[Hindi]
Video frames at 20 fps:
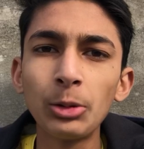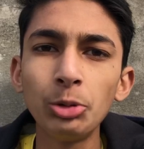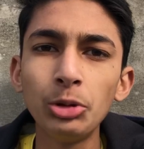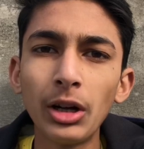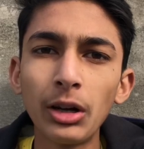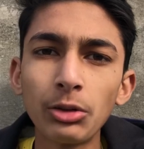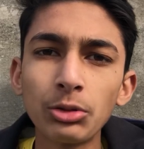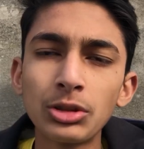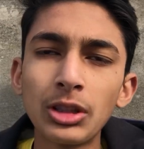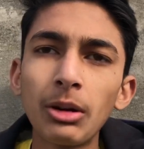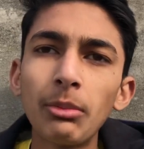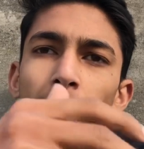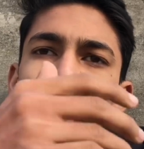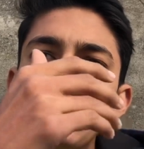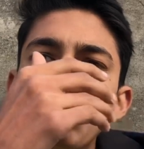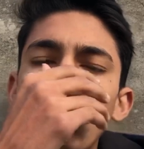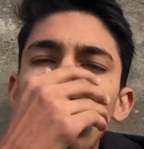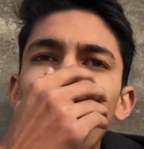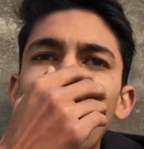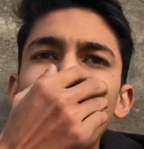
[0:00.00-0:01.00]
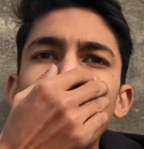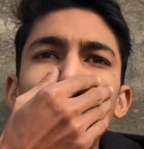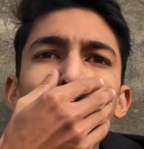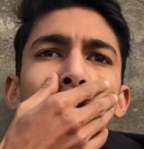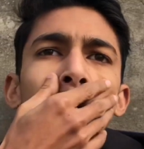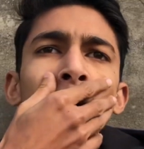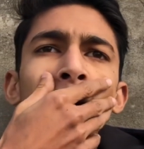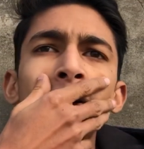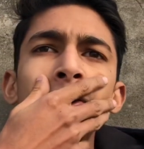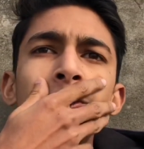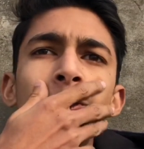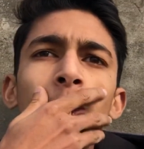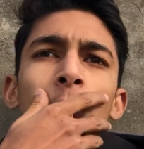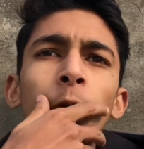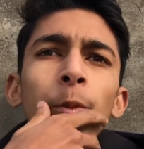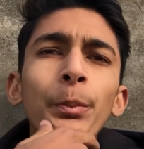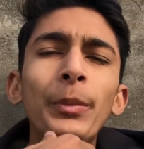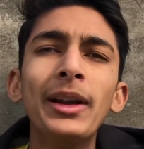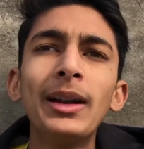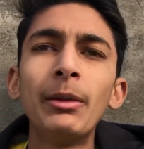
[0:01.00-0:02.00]
हुई और उसके बाद जो है ना
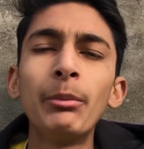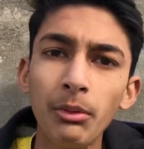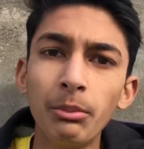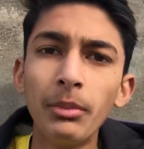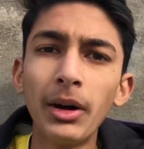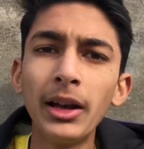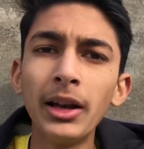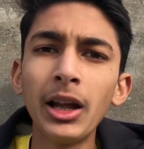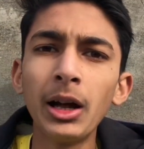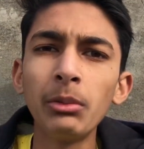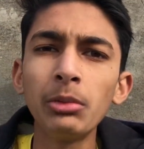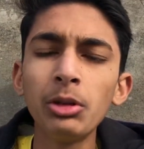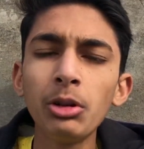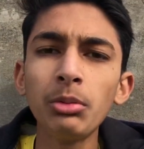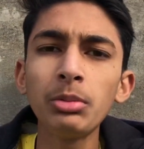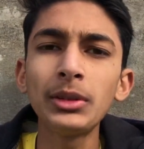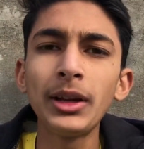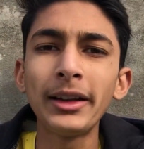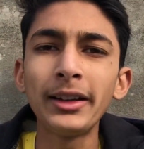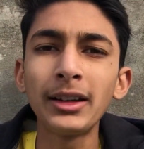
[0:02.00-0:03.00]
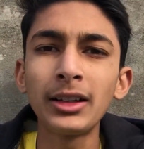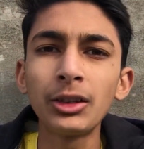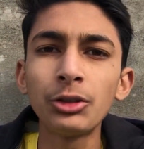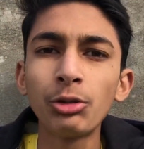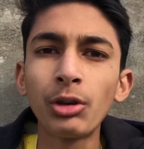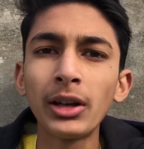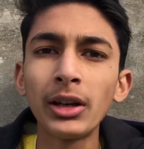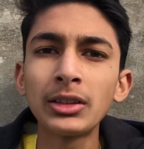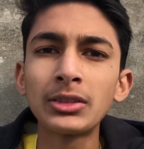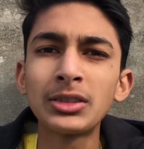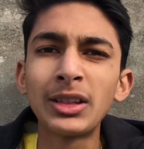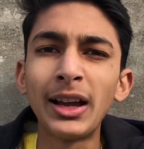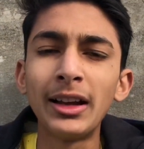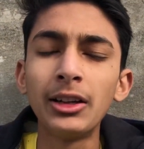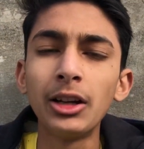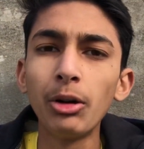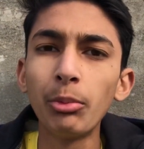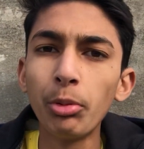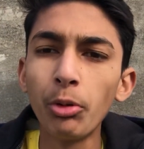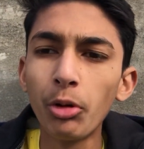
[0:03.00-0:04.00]
जो मेरे मैंने आप लोगों को बताया था कि जो है ना
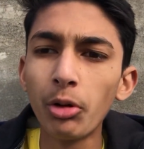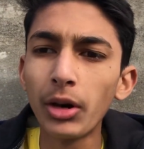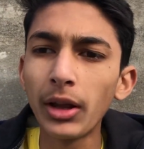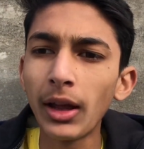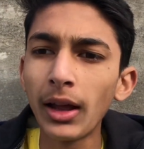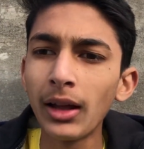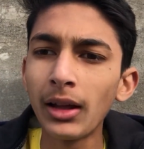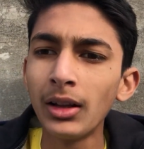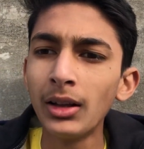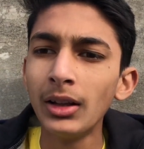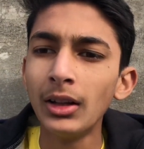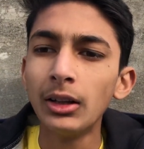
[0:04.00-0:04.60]
सेंडअप हो रहे हैं